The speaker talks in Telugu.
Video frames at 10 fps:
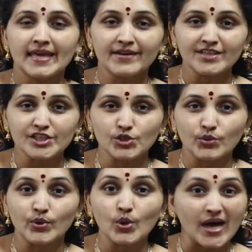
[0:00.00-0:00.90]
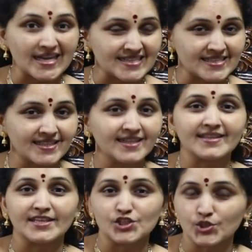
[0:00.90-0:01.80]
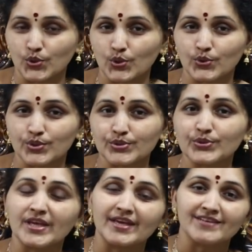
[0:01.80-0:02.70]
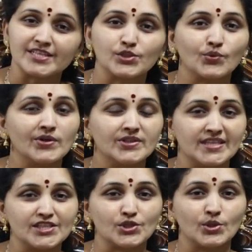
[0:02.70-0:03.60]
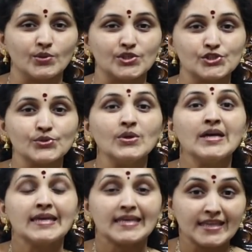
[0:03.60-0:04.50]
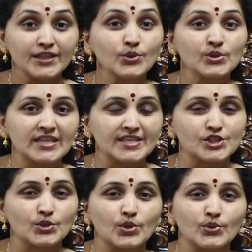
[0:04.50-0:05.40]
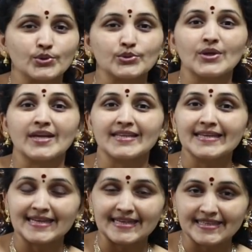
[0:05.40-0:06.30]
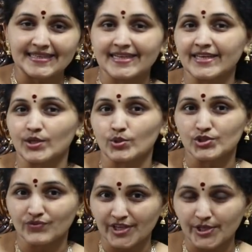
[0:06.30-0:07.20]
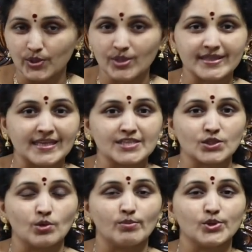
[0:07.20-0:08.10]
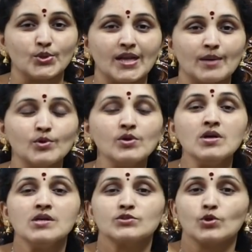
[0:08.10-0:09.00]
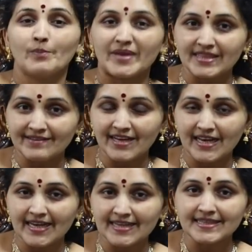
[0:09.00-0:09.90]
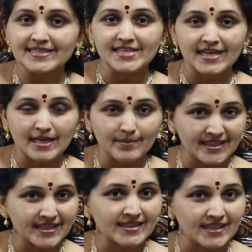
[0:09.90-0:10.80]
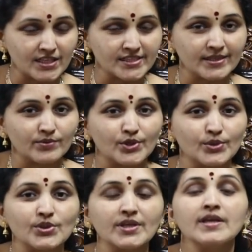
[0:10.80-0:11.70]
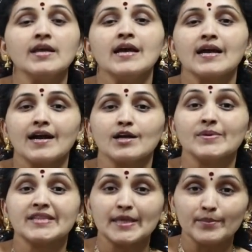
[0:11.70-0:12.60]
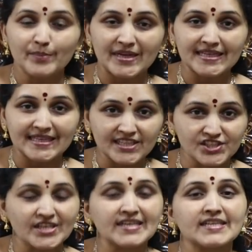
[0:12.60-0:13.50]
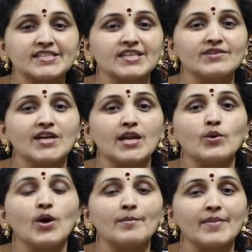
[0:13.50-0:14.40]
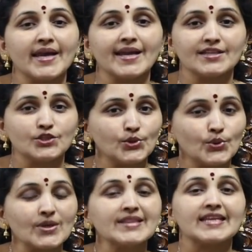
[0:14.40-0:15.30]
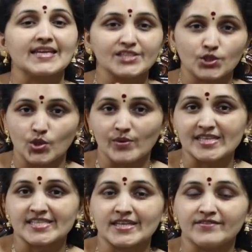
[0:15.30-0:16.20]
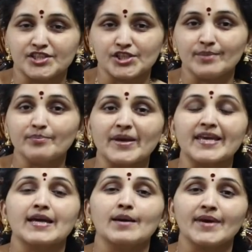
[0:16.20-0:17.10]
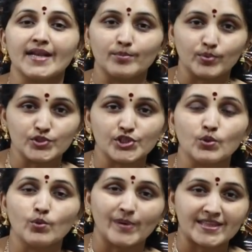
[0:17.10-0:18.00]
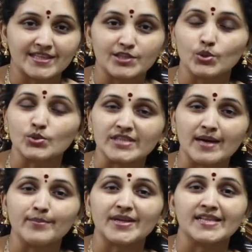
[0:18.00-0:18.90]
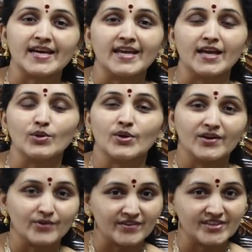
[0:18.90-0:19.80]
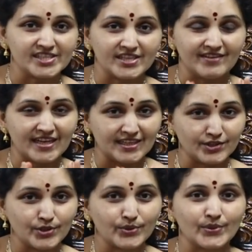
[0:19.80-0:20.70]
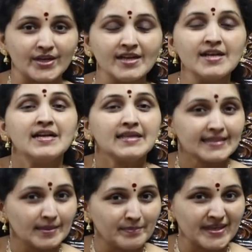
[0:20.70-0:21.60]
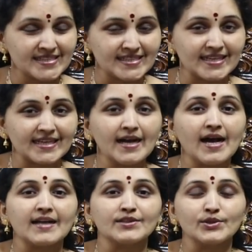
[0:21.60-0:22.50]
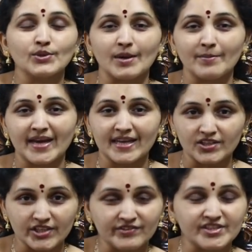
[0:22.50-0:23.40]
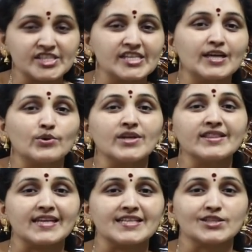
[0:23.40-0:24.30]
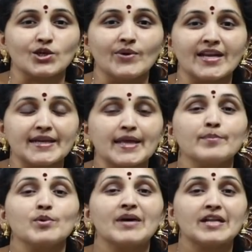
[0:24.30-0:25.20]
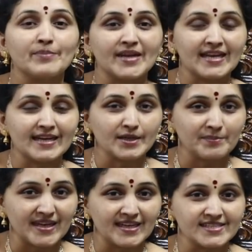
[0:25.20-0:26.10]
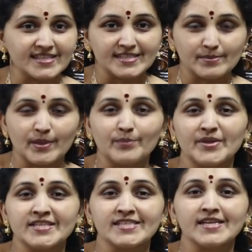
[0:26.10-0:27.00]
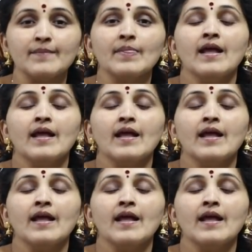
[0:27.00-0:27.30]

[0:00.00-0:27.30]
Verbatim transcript: ఏ వస్తువులు అస్సలు తెచ్చుకోకూడదు ఏ వస్తువులు తెచ్చుకోవచ్చు ఎందుకు తెచ్చుకోకూడదు అనేది క్లియర్గా ఈరోజు వీడియోలో తెలుసుకోబోతున్నాము సో పెద్దవాళ్ళకైతే చాలా మందికి తెలిసే ఉంటుంది కాకపోతే ఇప్పటి ఈ జనరేషన్ వాళ్ళు అమ్మాయిలు అందరూ కూడా తెలుసుకోవాల్సిన విషయం పైగా మన పూజలు పద్ధతులు సాంప్రదాయాలను గౌరవించే వాళ్ళందరూ కూడా తప్పనిసరిగా అందరూ అమ్మాయిలు ఈ విషయాలు కూడా తెలుసుకోవాలి రేపు మన పిల్లలకి పెళ్లి చేసి పంపించిన